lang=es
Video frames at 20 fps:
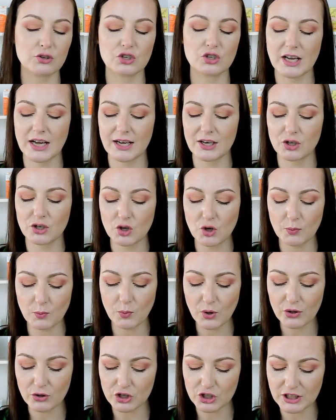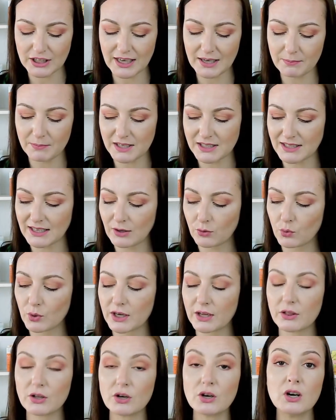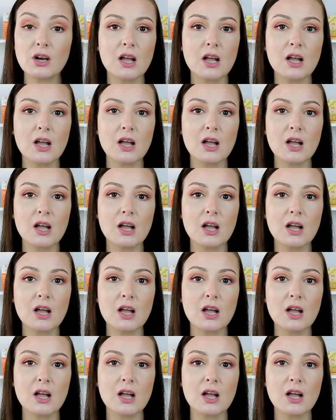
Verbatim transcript: o sea, no puedo estar más de acuerdo.